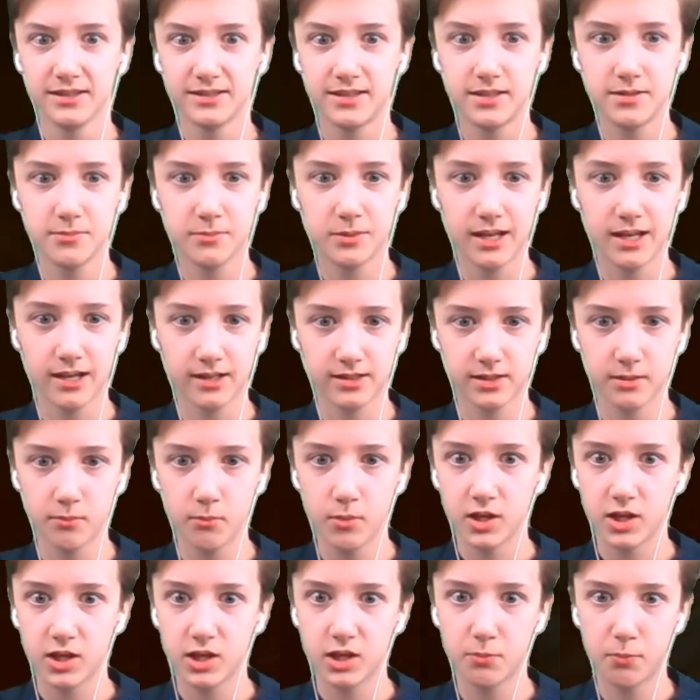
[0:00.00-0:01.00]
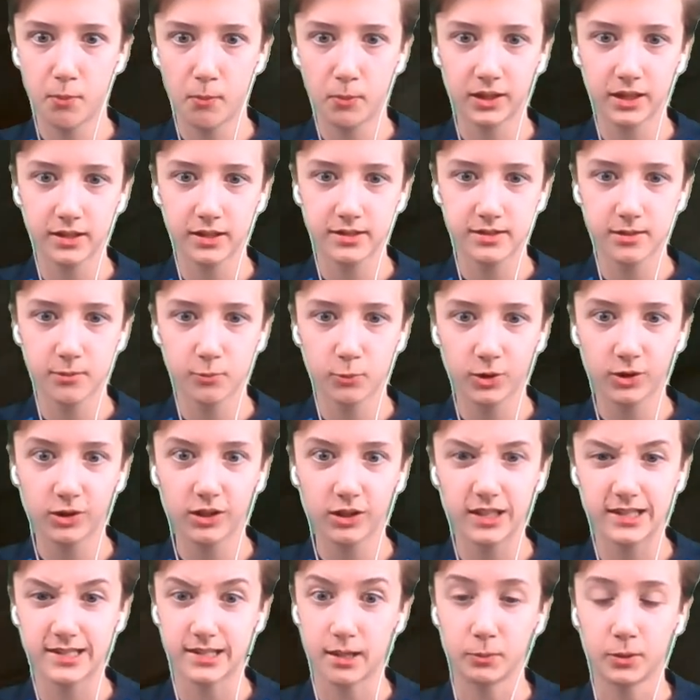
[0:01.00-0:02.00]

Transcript: с этим кексом, не попадаться ему на глаза,